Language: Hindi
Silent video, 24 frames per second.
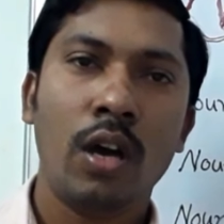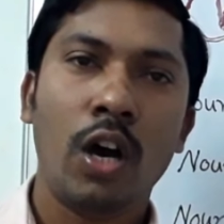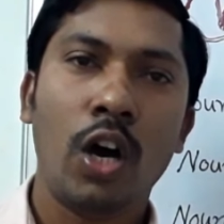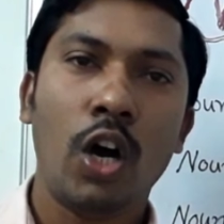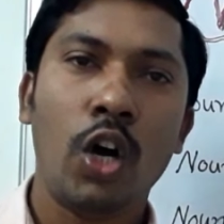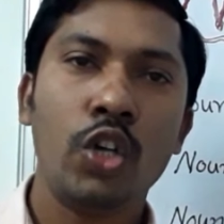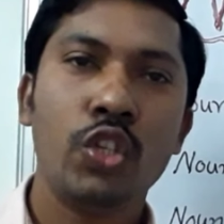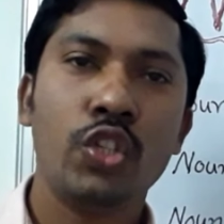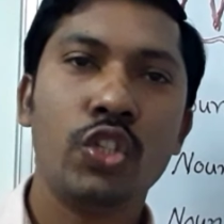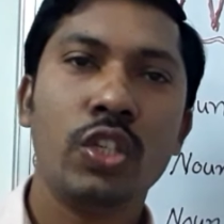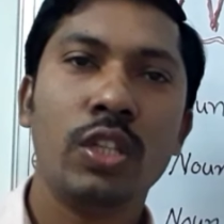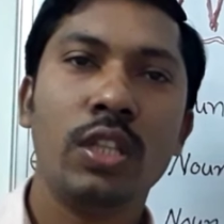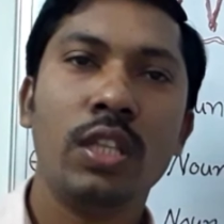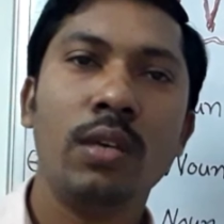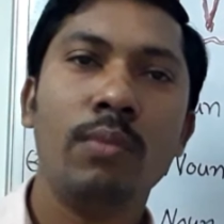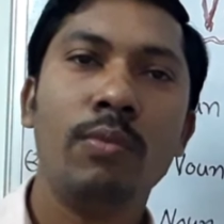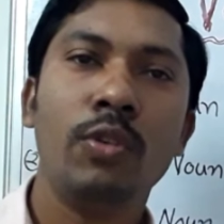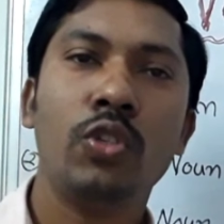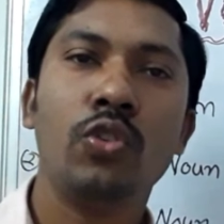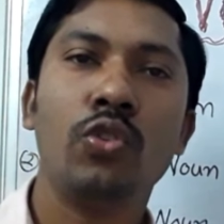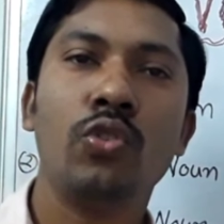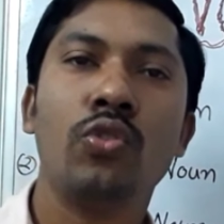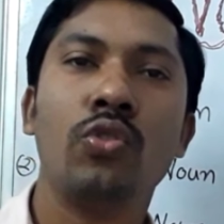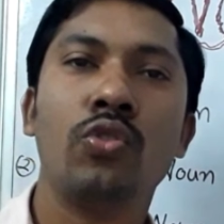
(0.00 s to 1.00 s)
और जितने
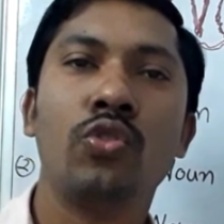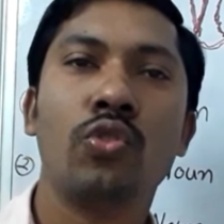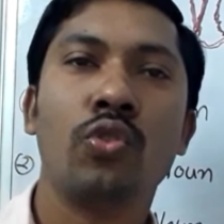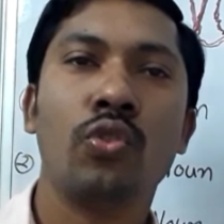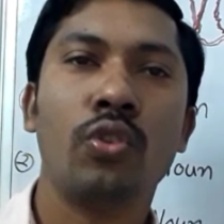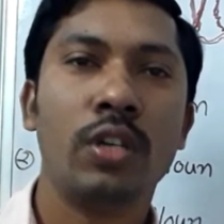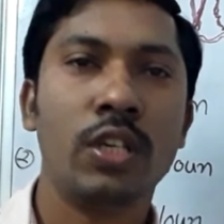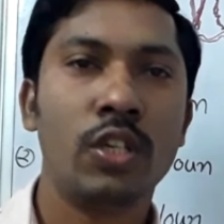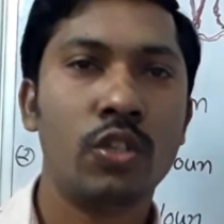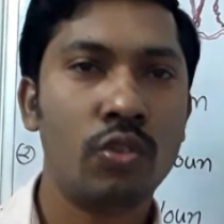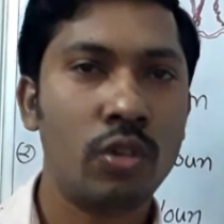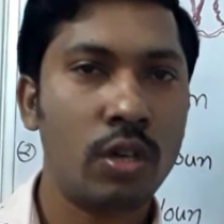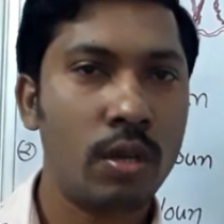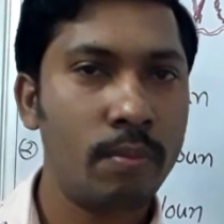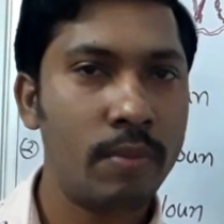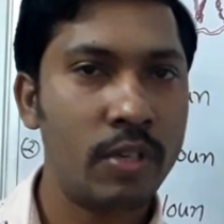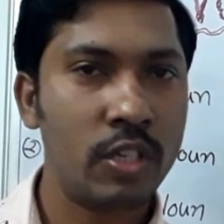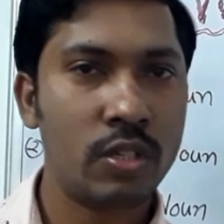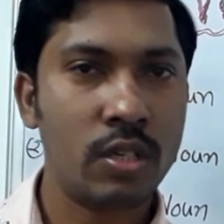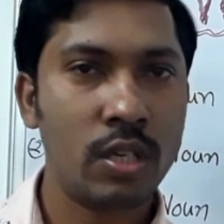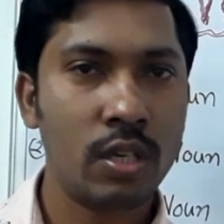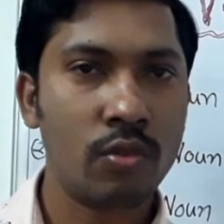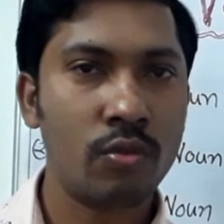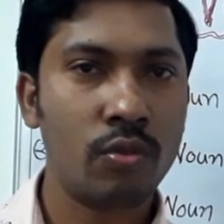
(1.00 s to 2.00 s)
भी जो जो छोटे छोटे
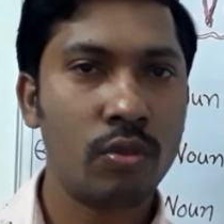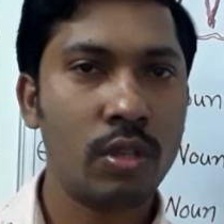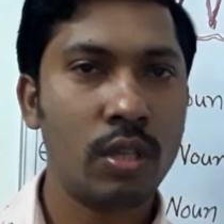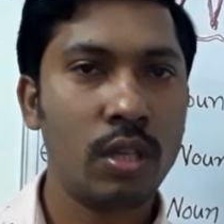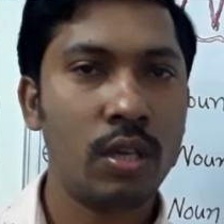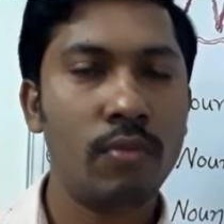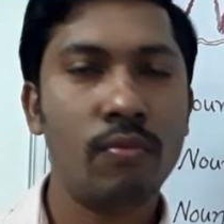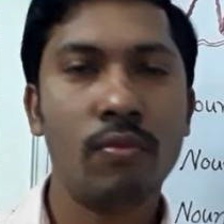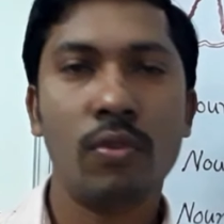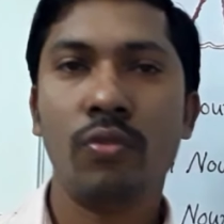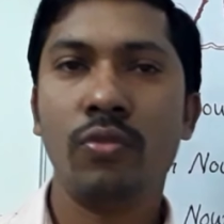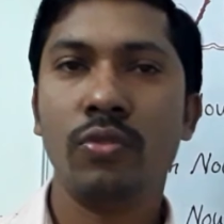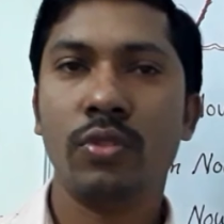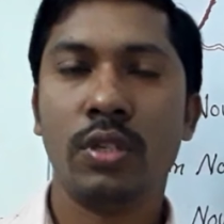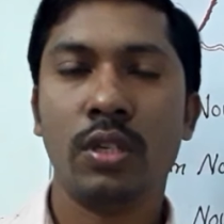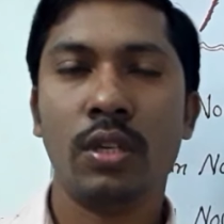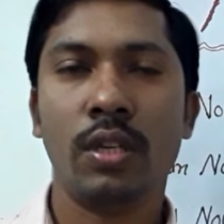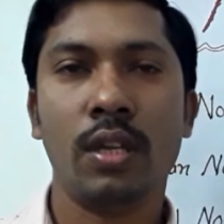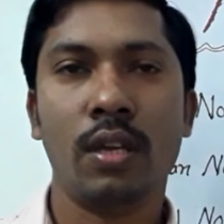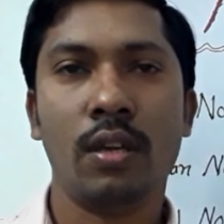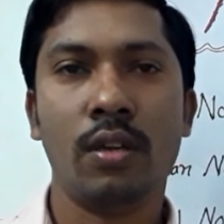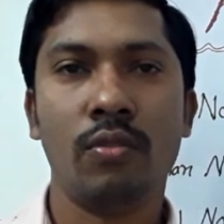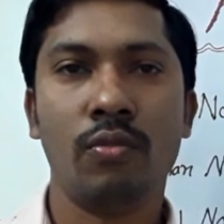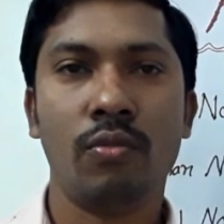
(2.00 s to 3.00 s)
मिस्टेक होते हैं वो उनसे
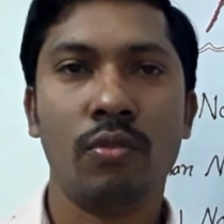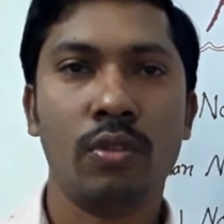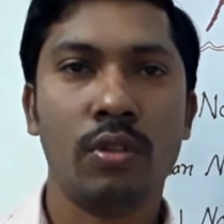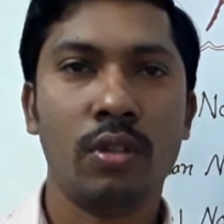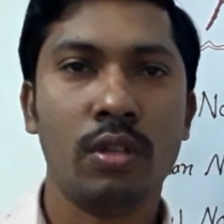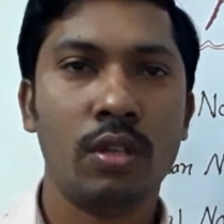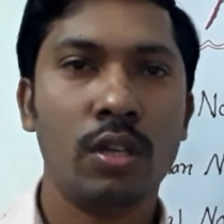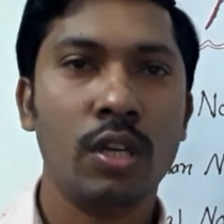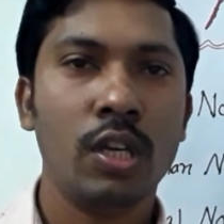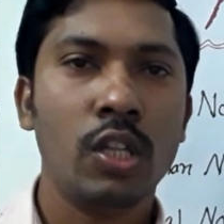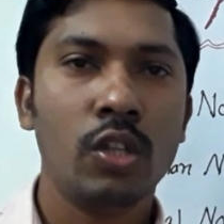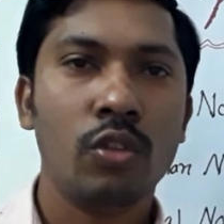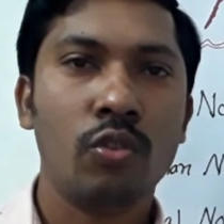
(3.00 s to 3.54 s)
नहीं होते